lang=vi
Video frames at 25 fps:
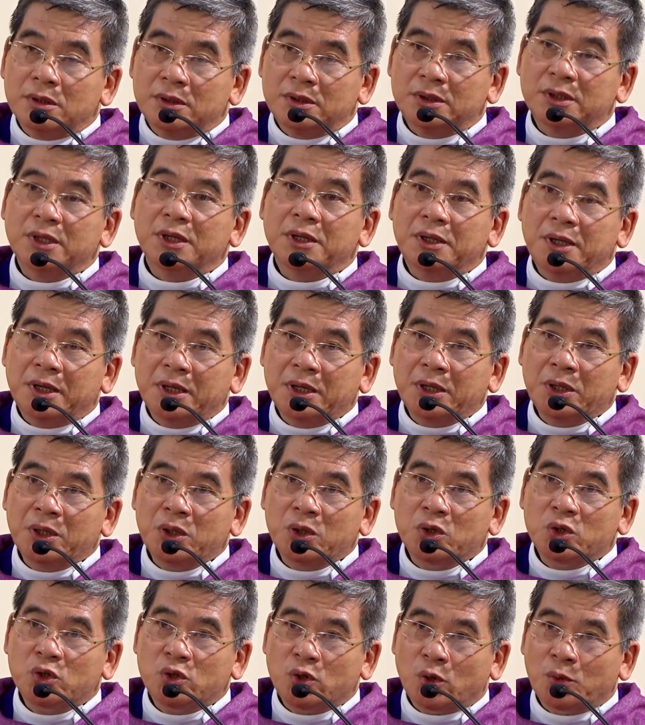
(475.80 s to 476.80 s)
Giờ
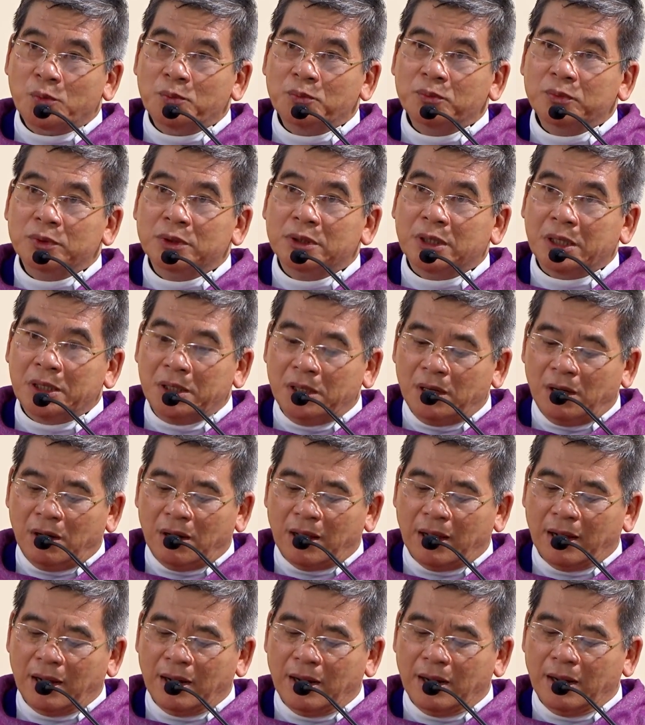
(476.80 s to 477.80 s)
đây trong tĩnh
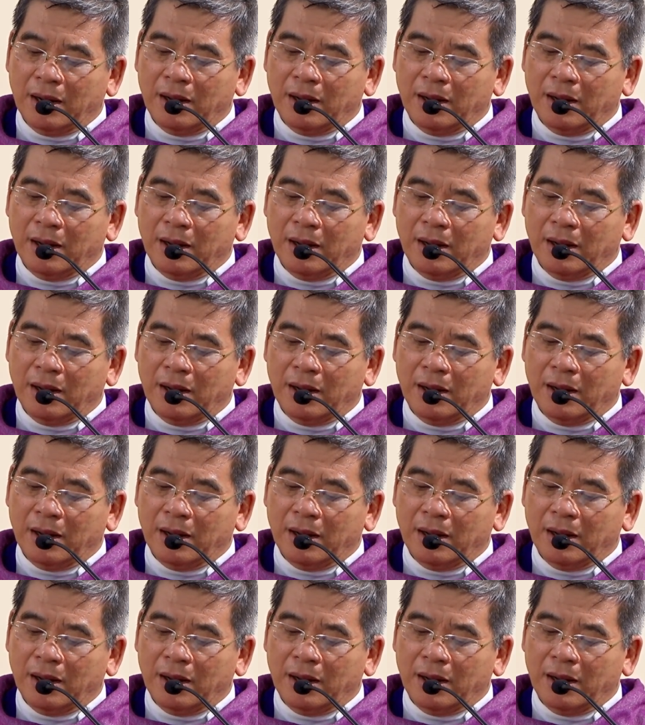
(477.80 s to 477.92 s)
lặng,